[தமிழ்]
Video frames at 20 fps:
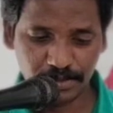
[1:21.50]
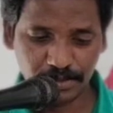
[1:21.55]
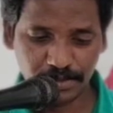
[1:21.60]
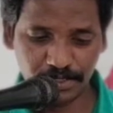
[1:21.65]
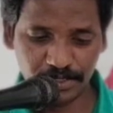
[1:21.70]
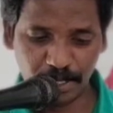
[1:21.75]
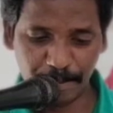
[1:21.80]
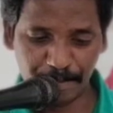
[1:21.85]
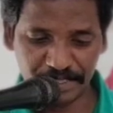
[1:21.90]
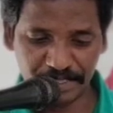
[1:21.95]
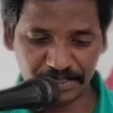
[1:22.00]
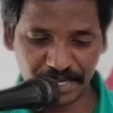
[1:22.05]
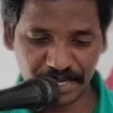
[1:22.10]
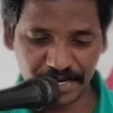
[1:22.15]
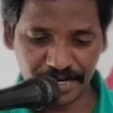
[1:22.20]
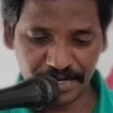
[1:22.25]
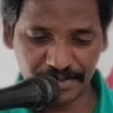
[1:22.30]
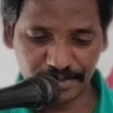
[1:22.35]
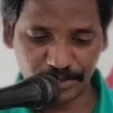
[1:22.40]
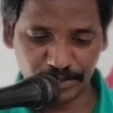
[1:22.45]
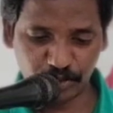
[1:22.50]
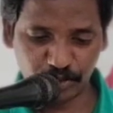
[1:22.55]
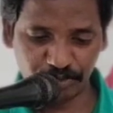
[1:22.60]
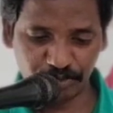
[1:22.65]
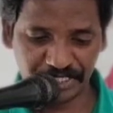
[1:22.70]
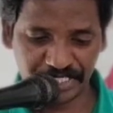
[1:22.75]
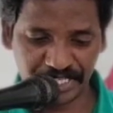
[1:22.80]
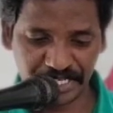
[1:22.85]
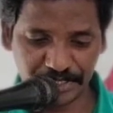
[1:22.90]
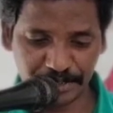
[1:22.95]
இந்த மத்தை கடத்தின
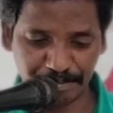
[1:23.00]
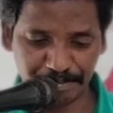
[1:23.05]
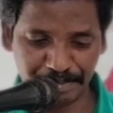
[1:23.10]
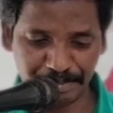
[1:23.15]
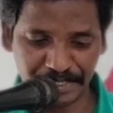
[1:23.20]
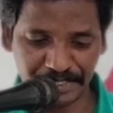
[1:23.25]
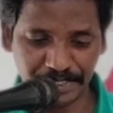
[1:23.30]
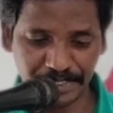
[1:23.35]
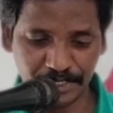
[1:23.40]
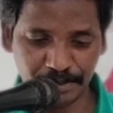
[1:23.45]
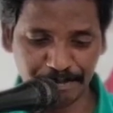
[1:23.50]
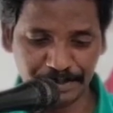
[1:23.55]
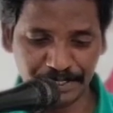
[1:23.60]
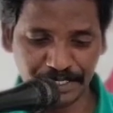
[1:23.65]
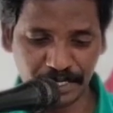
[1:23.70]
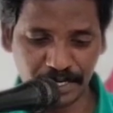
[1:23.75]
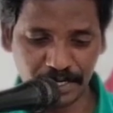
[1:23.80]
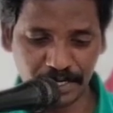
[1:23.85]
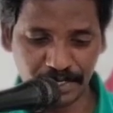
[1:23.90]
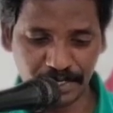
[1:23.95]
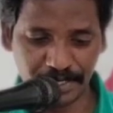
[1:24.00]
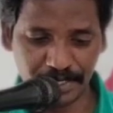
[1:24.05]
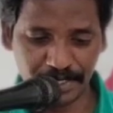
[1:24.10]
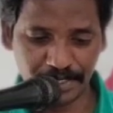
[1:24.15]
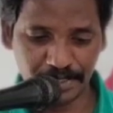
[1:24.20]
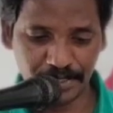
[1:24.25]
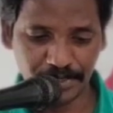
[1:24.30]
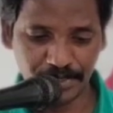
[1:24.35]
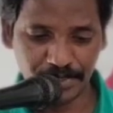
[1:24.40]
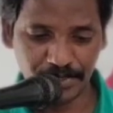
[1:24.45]
சுவிசேஷம் பெற்றிருப்பதனாலே
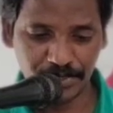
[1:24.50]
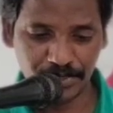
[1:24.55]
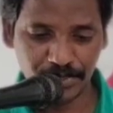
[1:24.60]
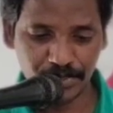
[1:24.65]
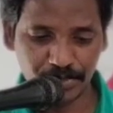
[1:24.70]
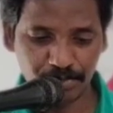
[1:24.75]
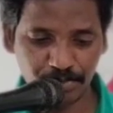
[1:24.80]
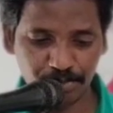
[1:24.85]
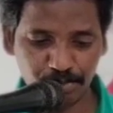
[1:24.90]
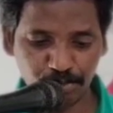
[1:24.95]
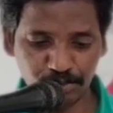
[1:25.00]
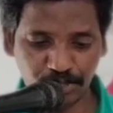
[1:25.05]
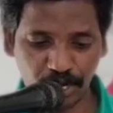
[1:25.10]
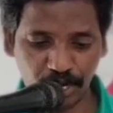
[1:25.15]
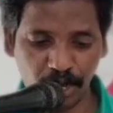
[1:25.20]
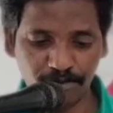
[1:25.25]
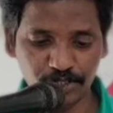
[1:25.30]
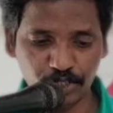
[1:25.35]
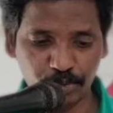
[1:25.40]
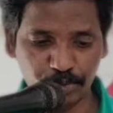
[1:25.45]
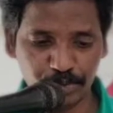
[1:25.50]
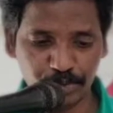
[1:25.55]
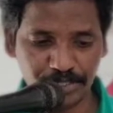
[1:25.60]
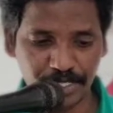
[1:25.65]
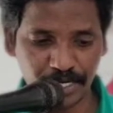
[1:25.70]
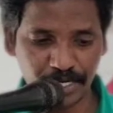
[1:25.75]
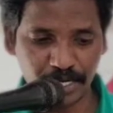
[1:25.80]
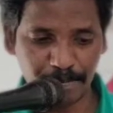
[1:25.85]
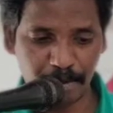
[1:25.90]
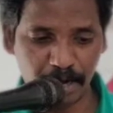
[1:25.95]
முதலாவது
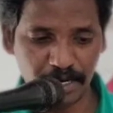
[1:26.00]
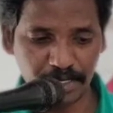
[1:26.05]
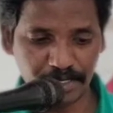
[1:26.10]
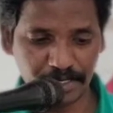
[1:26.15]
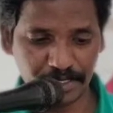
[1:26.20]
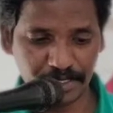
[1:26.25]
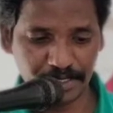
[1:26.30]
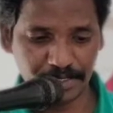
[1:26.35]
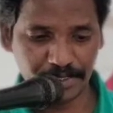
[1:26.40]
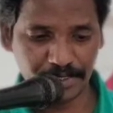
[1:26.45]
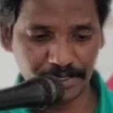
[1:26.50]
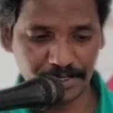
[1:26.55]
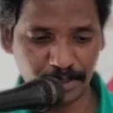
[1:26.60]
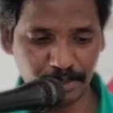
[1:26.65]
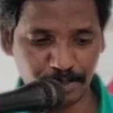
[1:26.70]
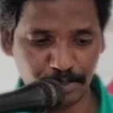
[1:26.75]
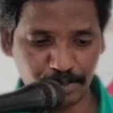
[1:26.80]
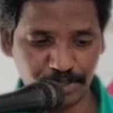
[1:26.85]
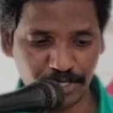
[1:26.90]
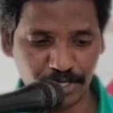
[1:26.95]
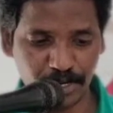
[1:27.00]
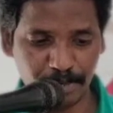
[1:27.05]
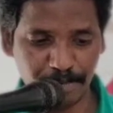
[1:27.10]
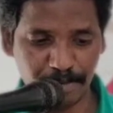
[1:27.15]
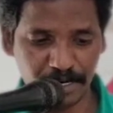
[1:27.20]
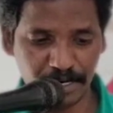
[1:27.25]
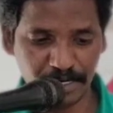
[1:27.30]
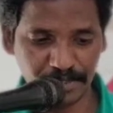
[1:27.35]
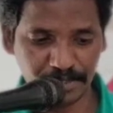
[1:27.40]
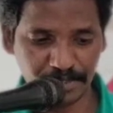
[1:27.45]
புத்தகமாக இந்த
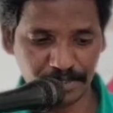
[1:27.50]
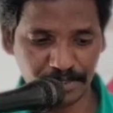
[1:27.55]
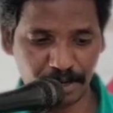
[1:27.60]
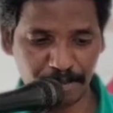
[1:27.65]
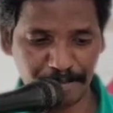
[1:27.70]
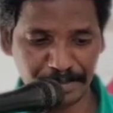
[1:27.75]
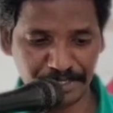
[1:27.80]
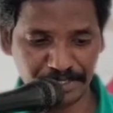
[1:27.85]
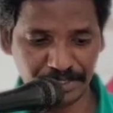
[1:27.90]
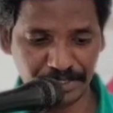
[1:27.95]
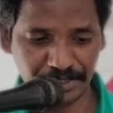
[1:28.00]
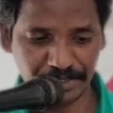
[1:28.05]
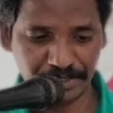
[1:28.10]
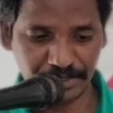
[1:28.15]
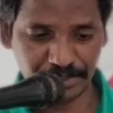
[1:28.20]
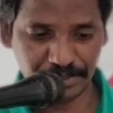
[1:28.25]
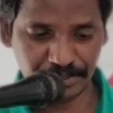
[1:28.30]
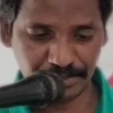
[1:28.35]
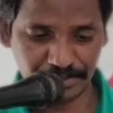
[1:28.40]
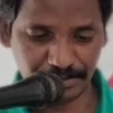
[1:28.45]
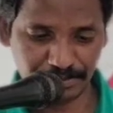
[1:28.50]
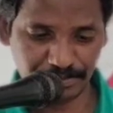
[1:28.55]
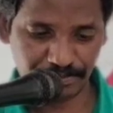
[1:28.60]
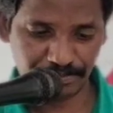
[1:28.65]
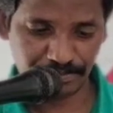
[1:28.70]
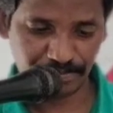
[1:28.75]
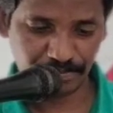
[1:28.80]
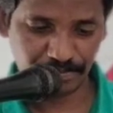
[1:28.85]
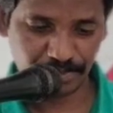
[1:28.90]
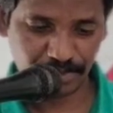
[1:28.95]
புத்தகமானது அமைந்திருக்கிறது
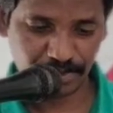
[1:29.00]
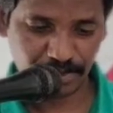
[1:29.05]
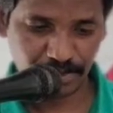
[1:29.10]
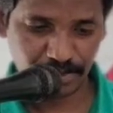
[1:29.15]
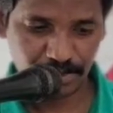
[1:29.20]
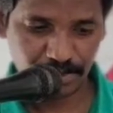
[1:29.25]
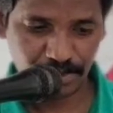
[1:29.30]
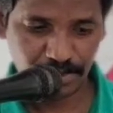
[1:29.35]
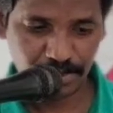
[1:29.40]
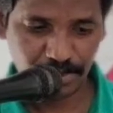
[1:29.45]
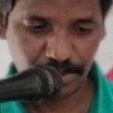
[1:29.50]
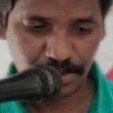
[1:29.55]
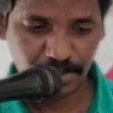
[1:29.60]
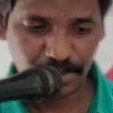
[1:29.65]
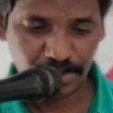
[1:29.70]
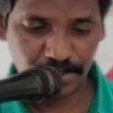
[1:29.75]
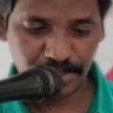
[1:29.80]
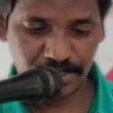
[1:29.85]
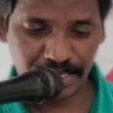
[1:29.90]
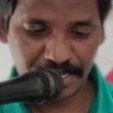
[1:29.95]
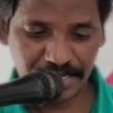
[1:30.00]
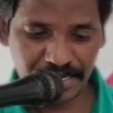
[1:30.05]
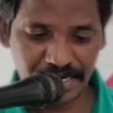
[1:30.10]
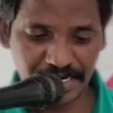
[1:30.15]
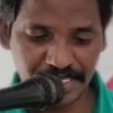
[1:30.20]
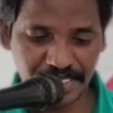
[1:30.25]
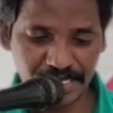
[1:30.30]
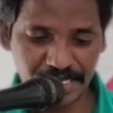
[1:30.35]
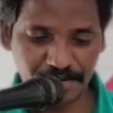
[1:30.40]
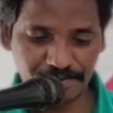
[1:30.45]
இதை
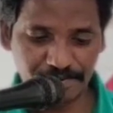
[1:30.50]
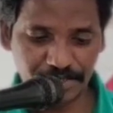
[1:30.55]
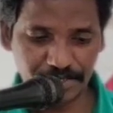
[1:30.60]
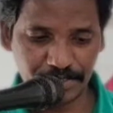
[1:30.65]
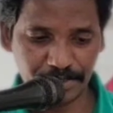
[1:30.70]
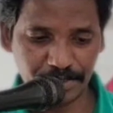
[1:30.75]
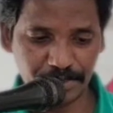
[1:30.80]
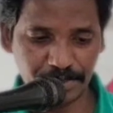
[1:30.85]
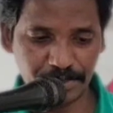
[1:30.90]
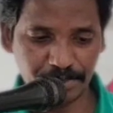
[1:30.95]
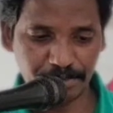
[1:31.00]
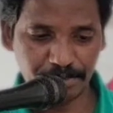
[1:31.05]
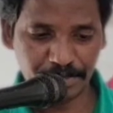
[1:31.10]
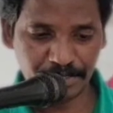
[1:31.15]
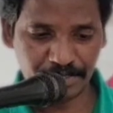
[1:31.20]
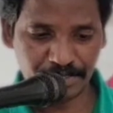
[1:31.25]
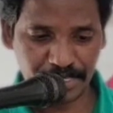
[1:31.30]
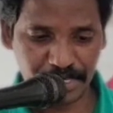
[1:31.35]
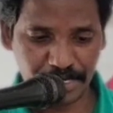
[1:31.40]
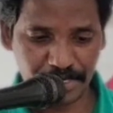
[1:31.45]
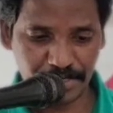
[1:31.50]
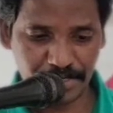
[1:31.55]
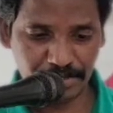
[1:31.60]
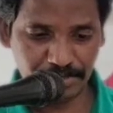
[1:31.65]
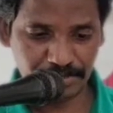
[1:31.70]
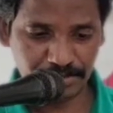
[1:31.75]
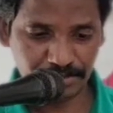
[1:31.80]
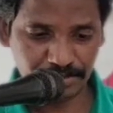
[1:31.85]
எழுதியவர் மத்தியையும்